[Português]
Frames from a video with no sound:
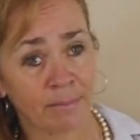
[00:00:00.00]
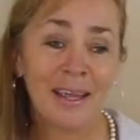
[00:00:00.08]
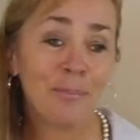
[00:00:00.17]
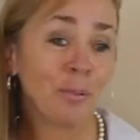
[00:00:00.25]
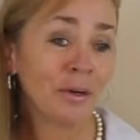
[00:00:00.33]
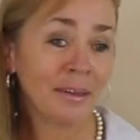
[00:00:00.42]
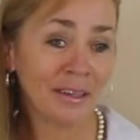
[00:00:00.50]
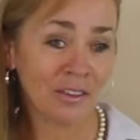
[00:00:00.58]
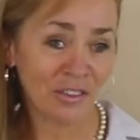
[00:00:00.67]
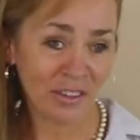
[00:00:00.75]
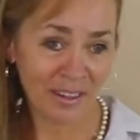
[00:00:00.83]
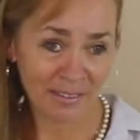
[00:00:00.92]

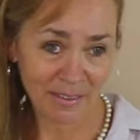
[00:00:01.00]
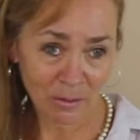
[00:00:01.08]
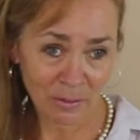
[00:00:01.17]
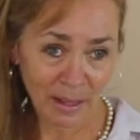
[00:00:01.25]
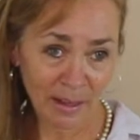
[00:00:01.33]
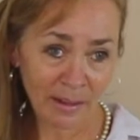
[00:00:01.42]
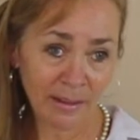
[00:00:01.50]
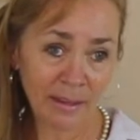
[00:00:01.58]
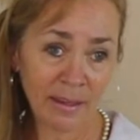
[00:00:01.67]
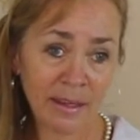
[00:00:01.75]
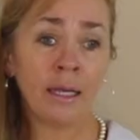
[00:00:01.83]
Importante ressaltar que,